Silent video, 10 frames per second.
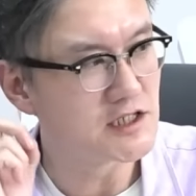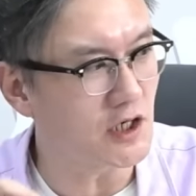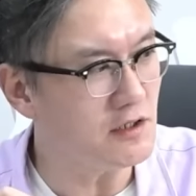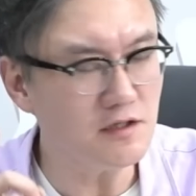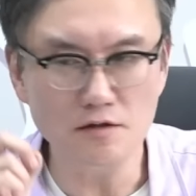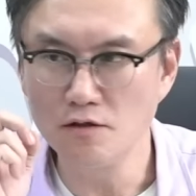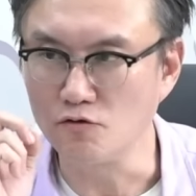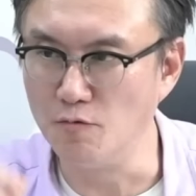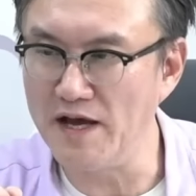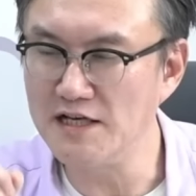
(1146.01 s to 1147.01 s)

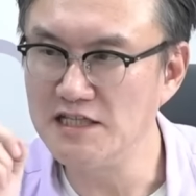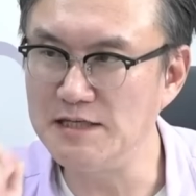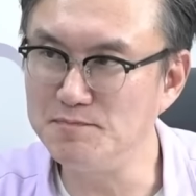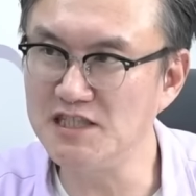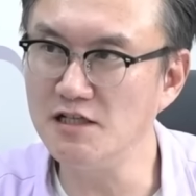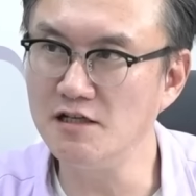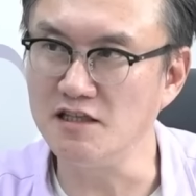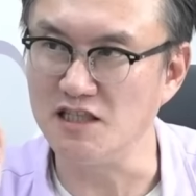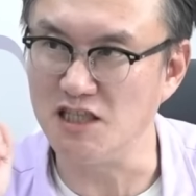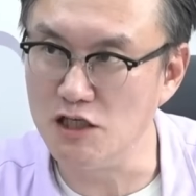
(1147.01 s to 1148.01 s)

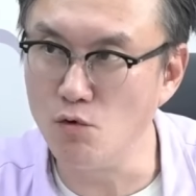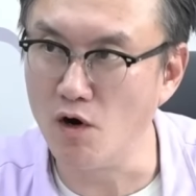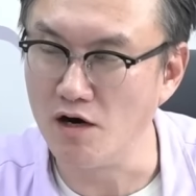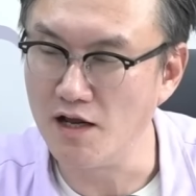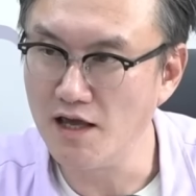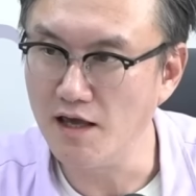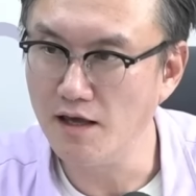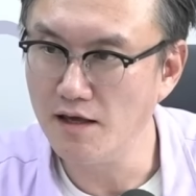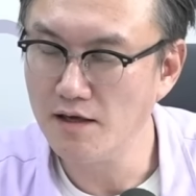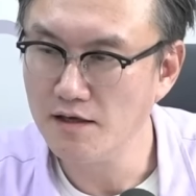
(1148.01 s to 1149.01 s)
1917년
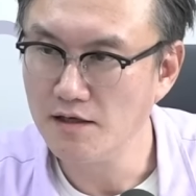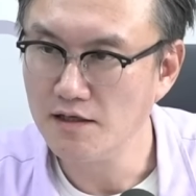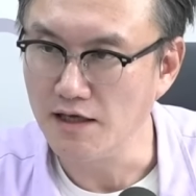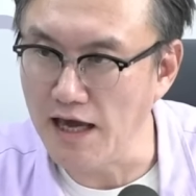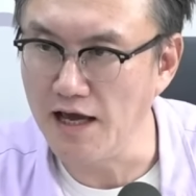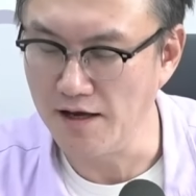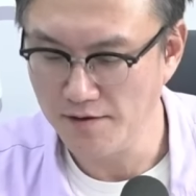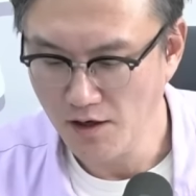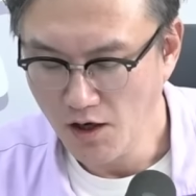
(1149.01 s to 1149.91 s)
2월에 네.